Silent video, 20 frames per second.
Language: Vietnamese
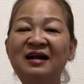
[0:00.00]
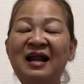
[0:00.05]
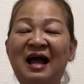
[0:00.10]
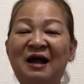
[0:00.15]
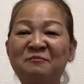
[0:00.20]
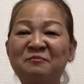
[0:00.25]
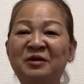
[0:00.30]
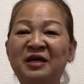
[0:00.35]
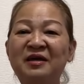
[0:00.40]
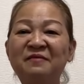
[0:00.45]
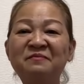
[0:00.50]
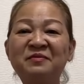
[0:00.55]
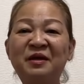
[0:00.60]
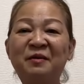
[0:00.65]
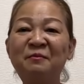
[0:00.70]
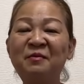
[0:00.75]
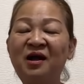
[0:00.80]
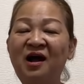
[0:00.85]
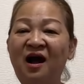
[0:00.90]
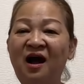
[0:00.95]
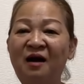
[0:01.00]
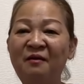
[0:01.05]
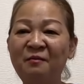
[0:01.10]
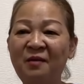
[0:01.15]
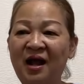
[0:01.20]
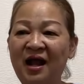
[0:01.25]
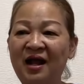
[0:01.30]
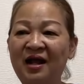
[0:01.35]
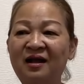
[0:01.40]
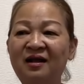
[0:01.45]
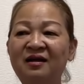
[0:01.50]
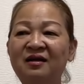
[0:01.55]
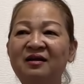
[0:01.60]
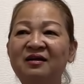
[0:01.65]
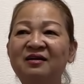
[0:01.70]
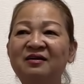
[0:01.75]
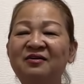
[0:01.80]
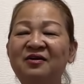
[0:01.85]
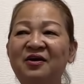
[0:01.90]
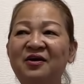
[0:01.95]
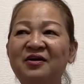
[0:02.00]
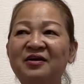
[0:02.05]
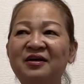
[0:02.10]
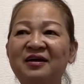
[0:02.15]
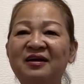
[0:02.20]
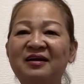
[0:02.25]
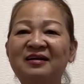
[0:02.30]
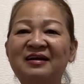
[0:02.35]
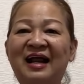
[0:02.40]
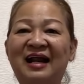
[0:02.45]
làm kiếm chấm cơm ăn rồi à,